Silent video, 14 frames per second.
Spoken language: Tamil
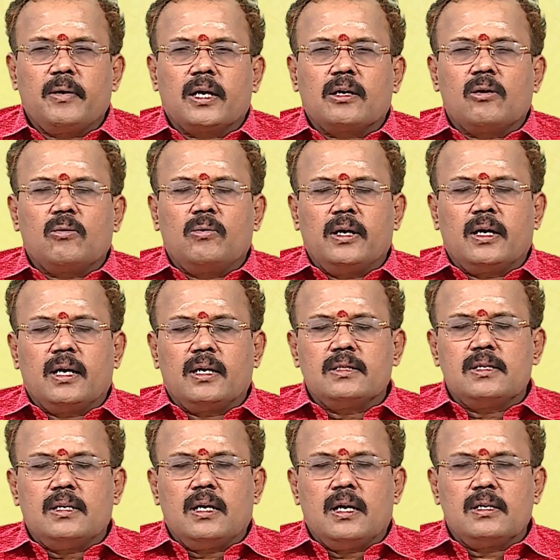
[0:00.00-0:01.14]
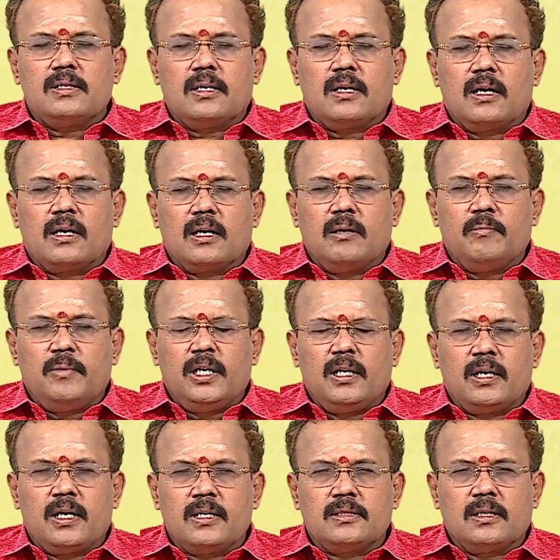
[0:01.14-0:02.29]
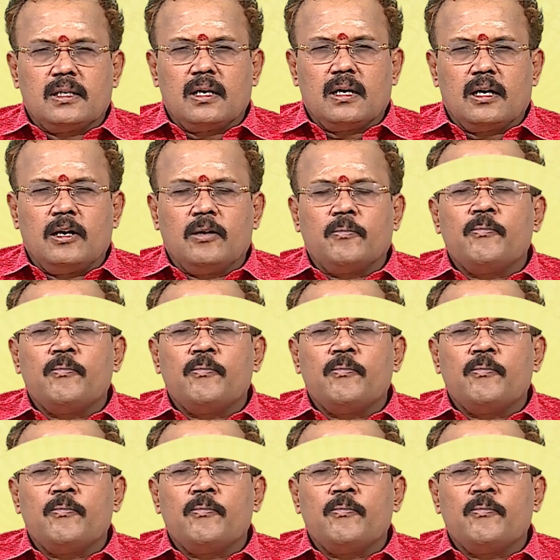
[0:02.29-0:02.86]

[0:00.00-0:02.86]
பார்க்கக்கூடிய கடைசி ராசிக்காரர்கள் மீன ராசிக்காரர்கள்